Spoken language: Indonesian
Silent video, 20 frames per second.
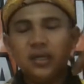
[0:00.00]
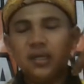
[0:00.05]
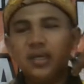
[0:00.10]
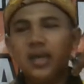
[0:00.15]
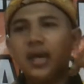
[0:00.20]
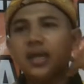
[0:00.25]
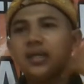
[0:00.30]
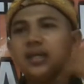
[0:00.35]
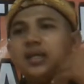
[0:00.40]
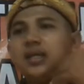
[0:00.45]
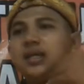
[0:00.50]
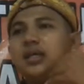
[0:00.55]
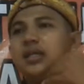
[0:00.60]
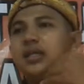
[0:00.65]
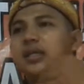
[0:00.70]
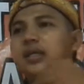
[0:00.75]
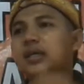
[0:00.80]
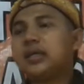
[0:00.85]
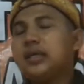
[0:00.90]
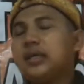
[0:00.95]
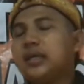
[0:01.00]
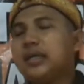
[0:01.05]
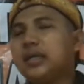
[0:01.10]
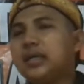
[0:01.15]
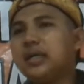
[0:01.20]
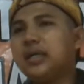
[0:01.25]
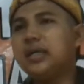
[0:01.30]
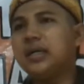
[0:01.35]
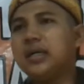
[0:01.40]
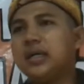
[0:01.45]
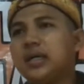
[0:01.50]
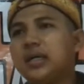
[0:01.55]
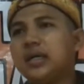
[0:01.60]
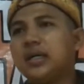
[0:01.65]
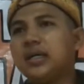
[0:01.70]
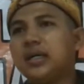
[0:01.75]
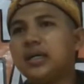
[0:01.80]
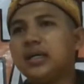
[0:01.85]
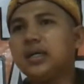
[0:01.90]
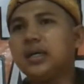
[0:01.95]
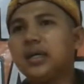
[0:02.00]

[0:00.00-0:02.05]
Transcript: yakni eh,